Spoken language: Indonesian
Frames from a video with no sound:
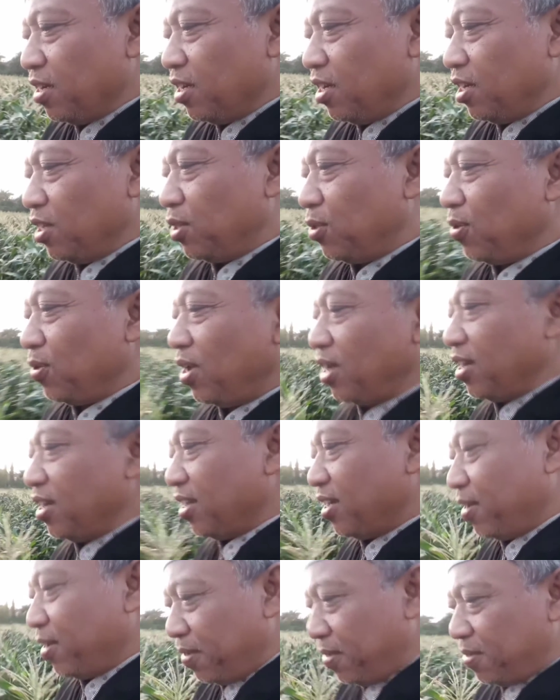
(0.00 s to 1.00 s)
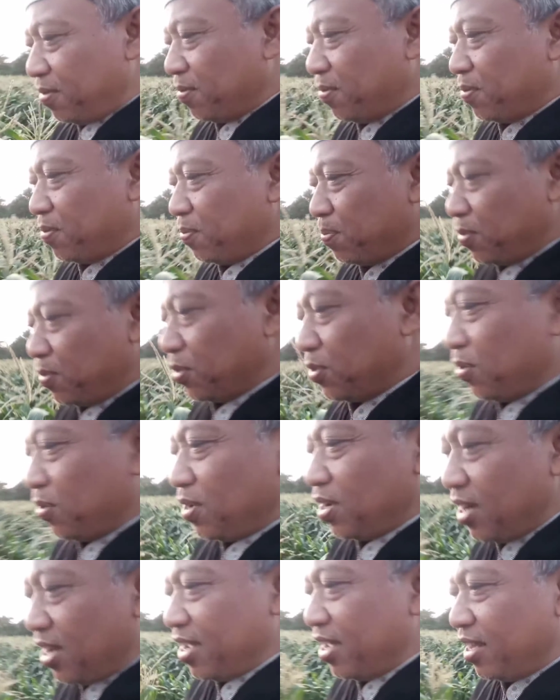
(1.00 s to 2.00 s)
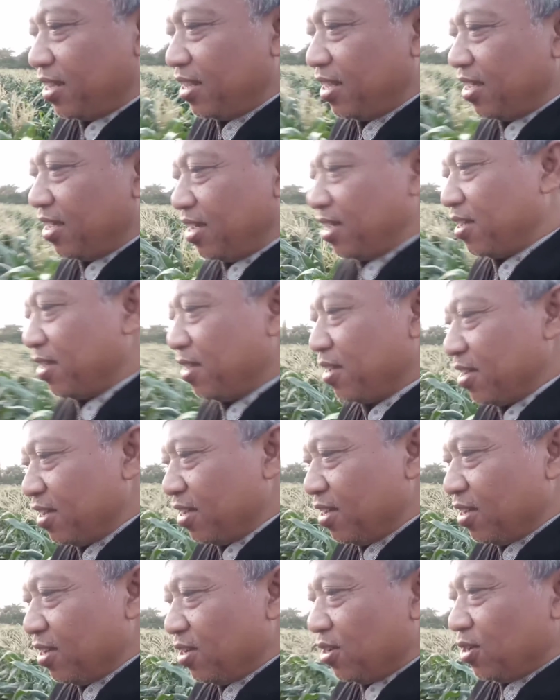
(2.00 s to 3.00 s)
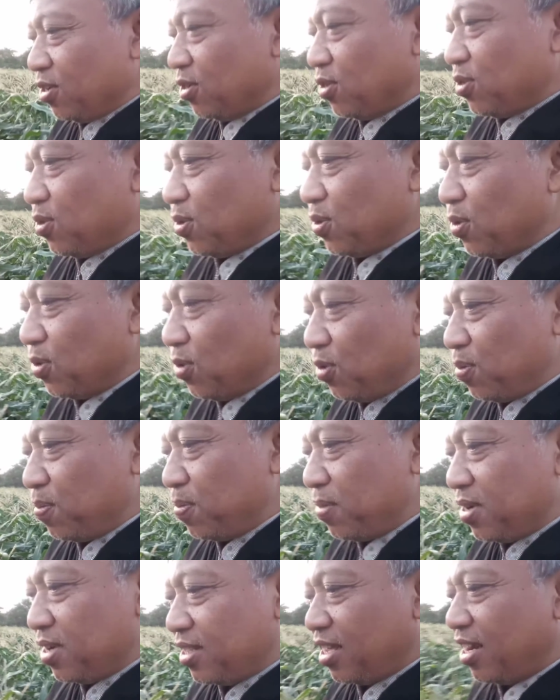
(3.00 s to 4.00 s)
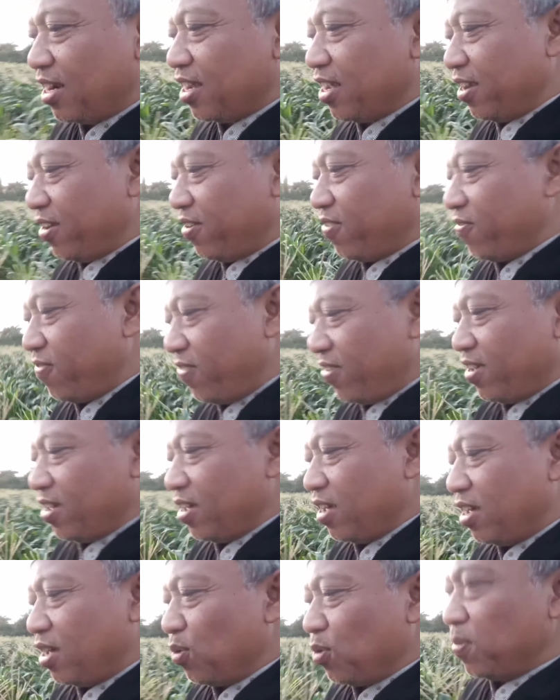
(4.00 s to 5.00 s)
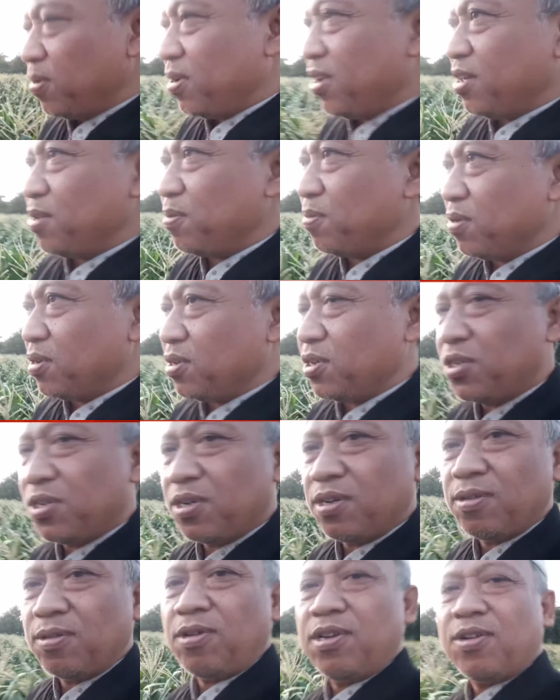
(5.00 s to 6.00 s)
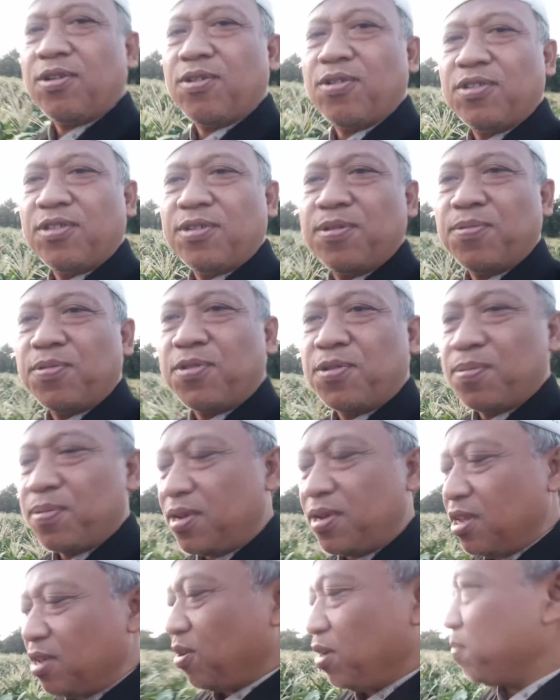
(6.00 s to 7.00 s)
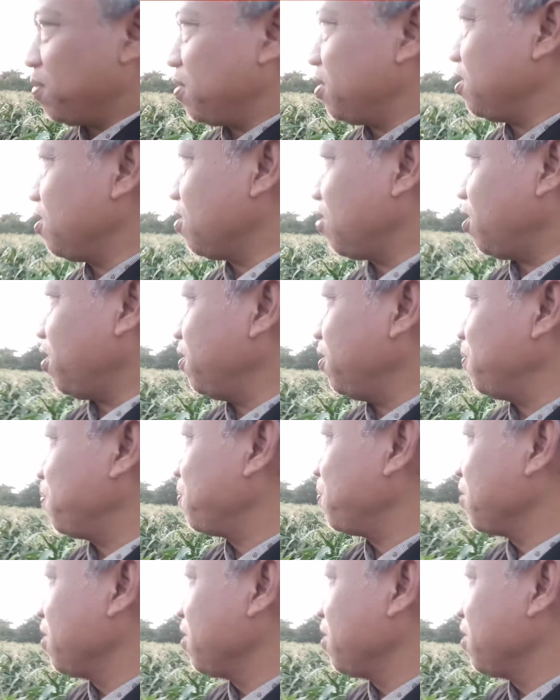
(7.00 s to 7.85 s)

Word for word: Itu ada potongan ayat yang sungguh menggetarkan A'udzubillahi minasyaitonir Bismillahirrahmanirrahim.